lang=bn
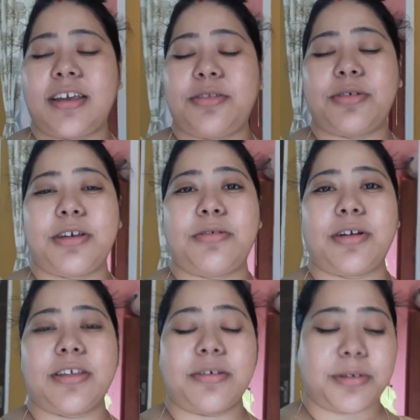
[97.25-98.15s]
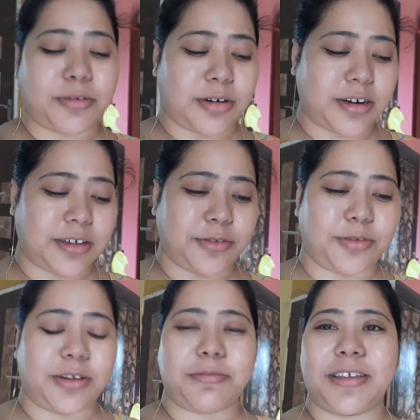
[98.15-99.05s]
কিন্তু কি করা যাবে করার
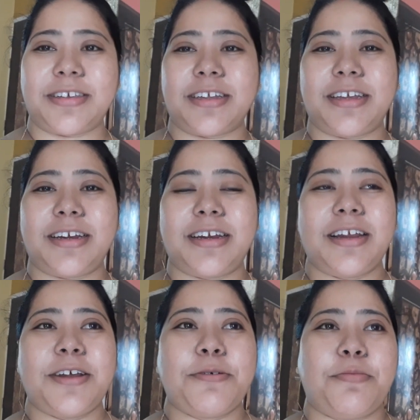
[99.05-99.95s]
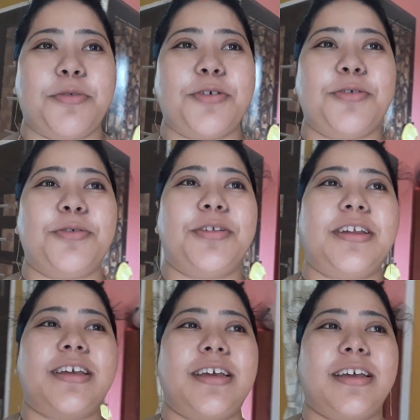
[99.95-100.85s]
কিছু নেই বাচ্চাদের মন
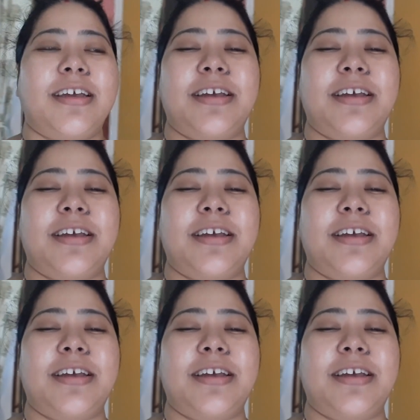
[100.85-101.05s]
ওদেরকে